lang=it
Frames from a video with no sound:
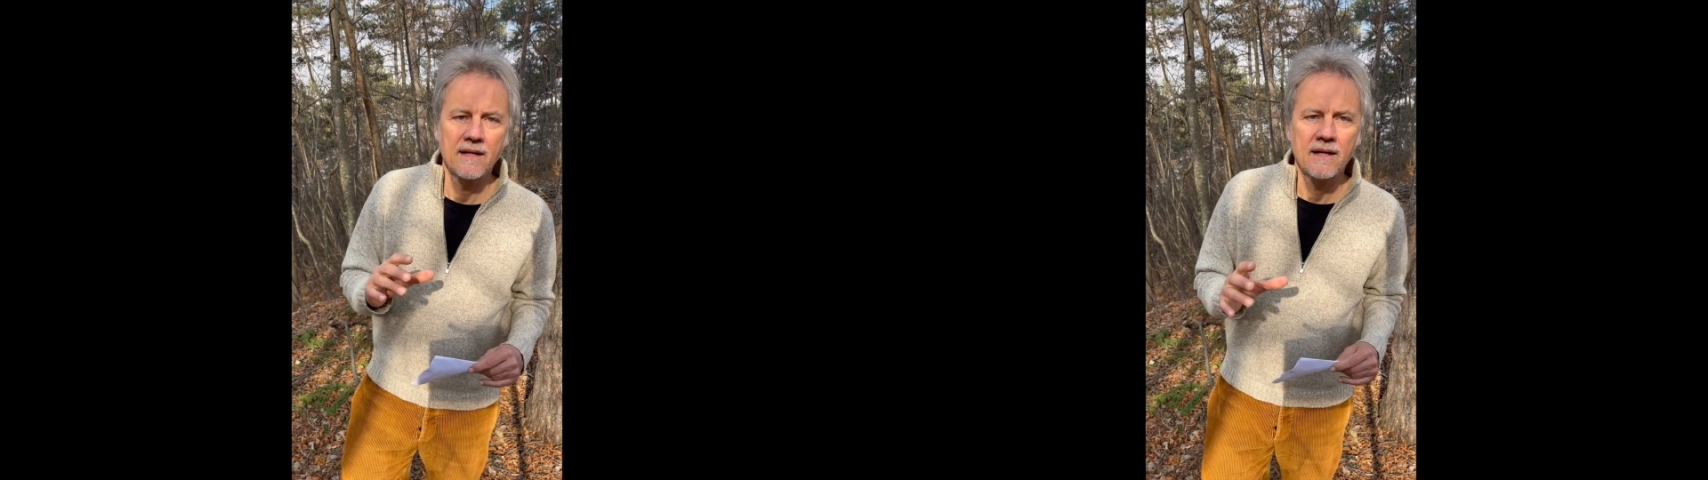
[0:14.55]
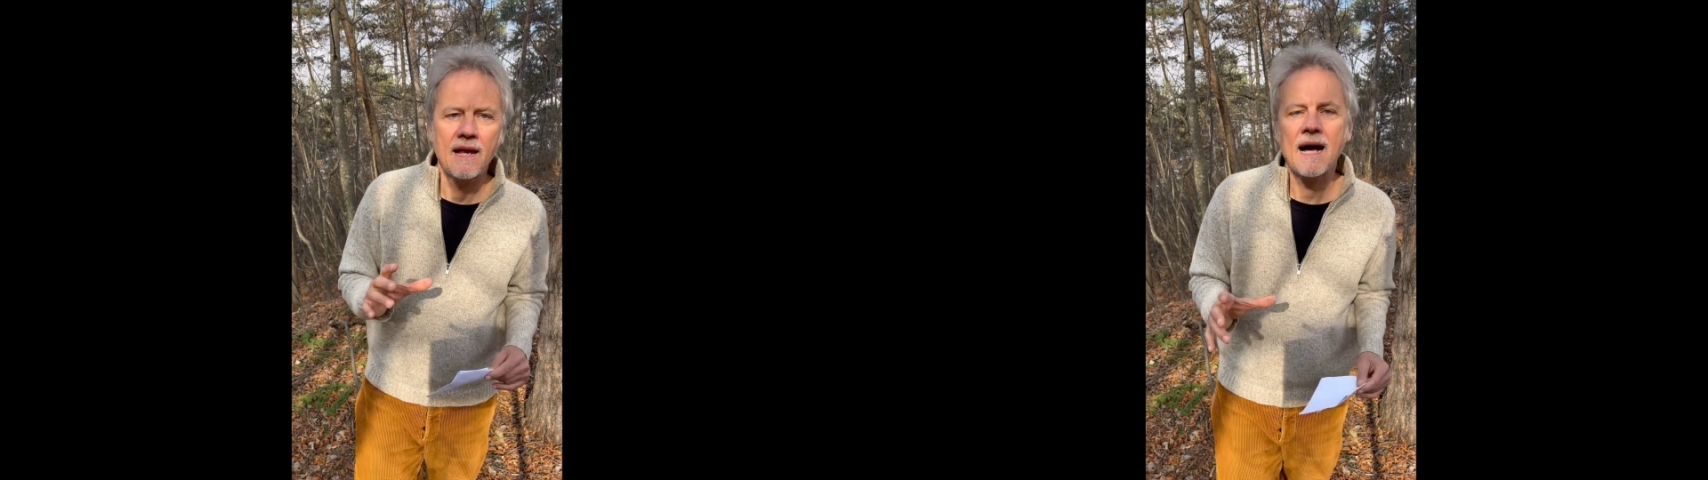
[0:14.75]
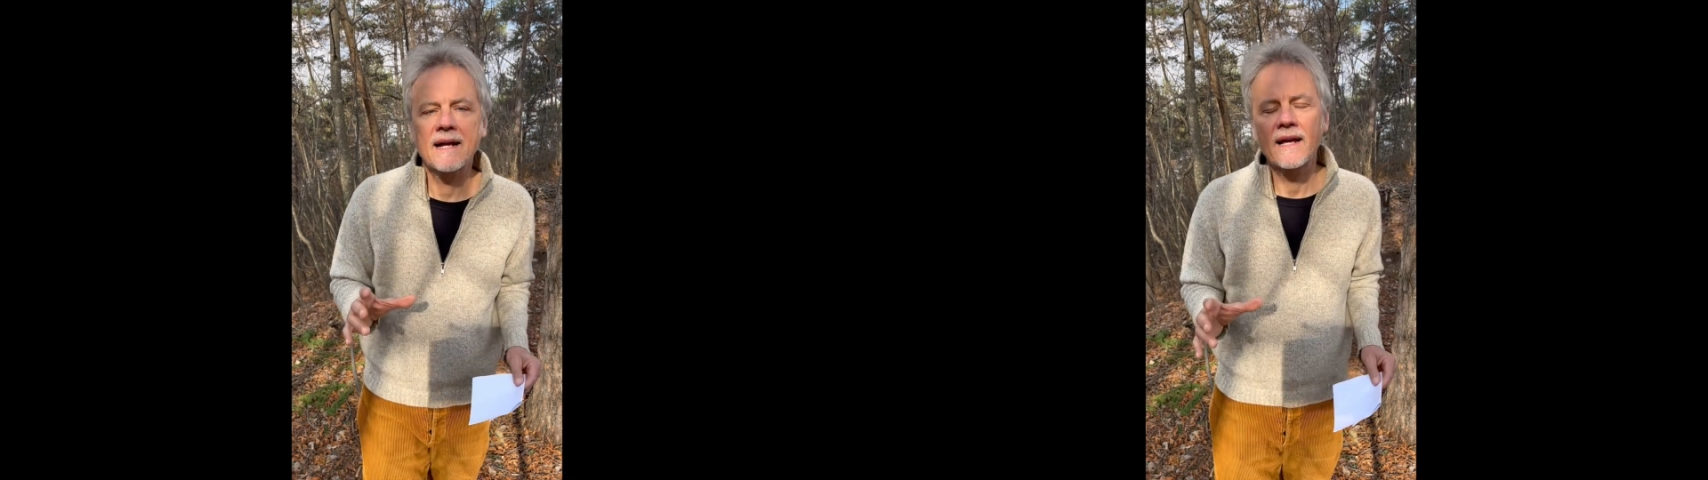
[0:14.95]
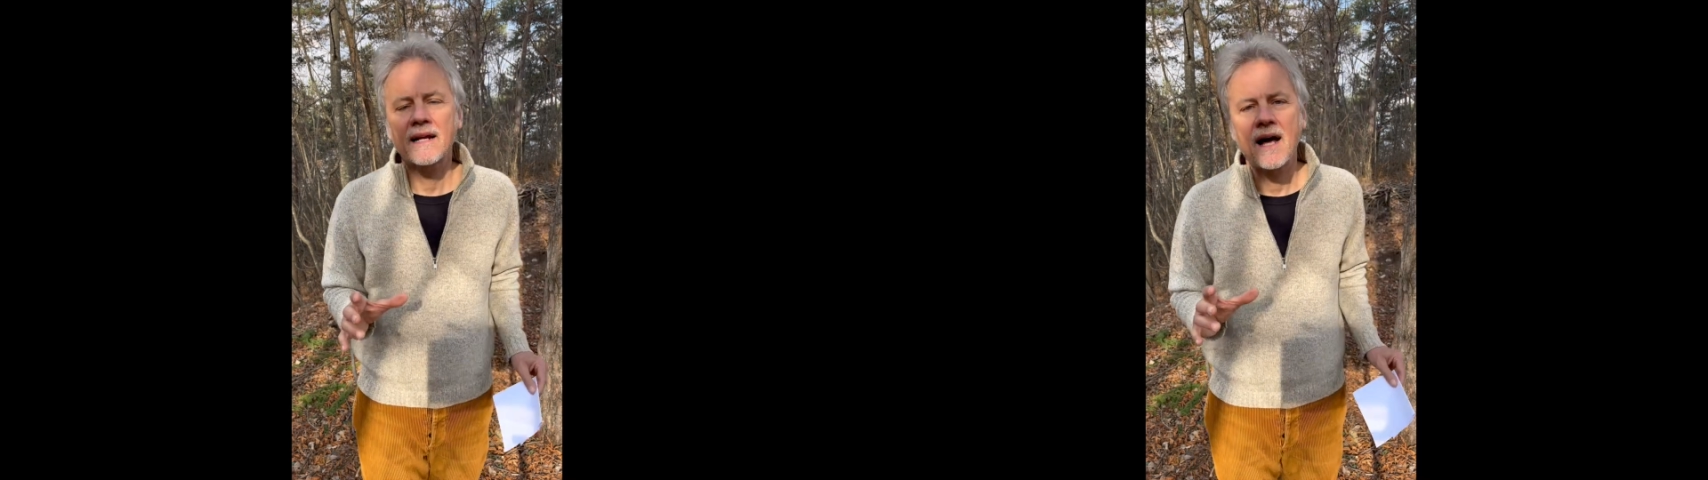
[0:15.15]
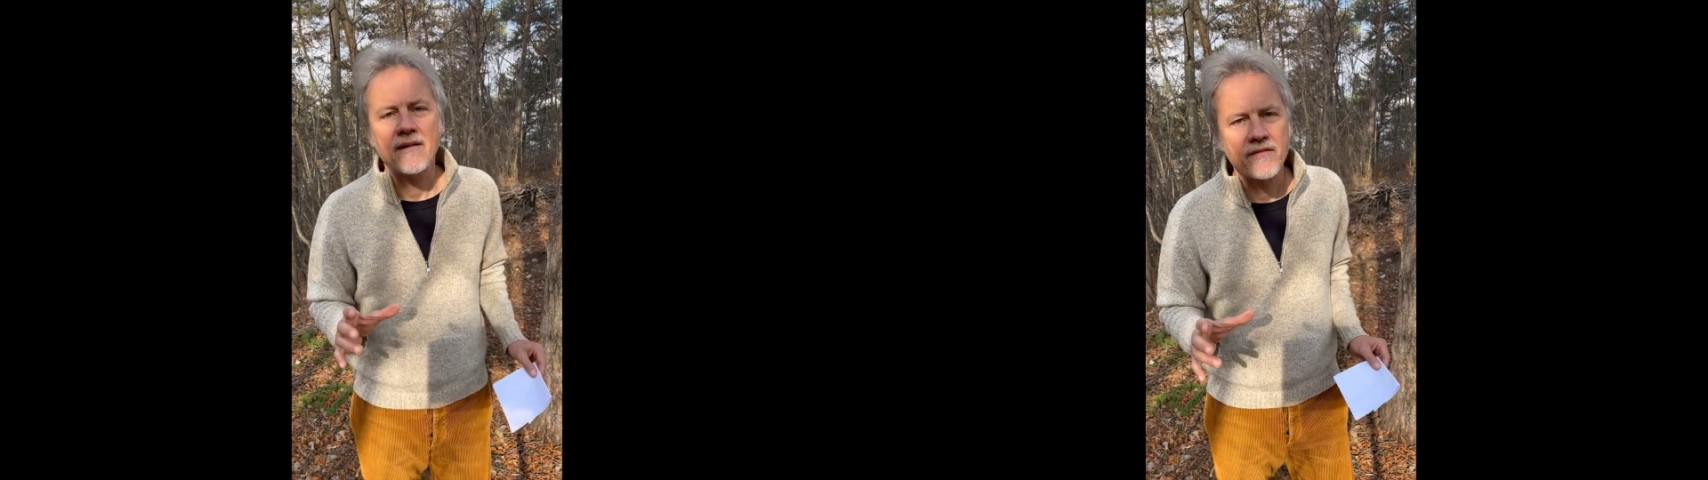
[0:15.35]

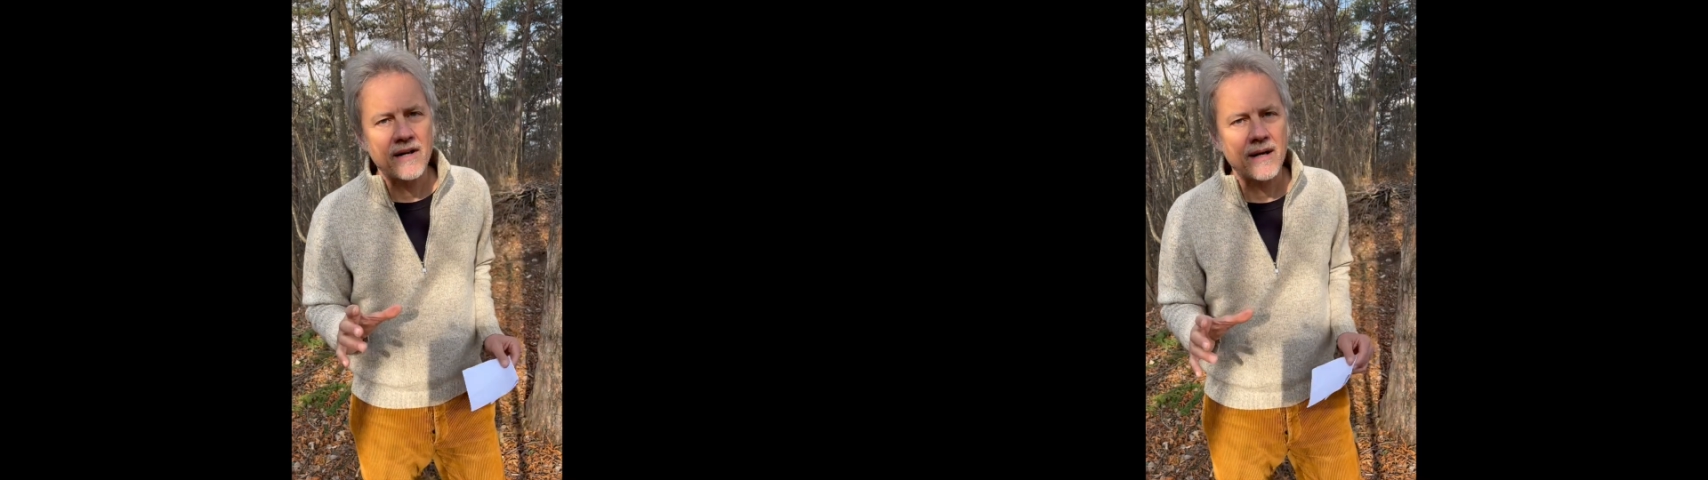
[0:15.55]
Langer aveva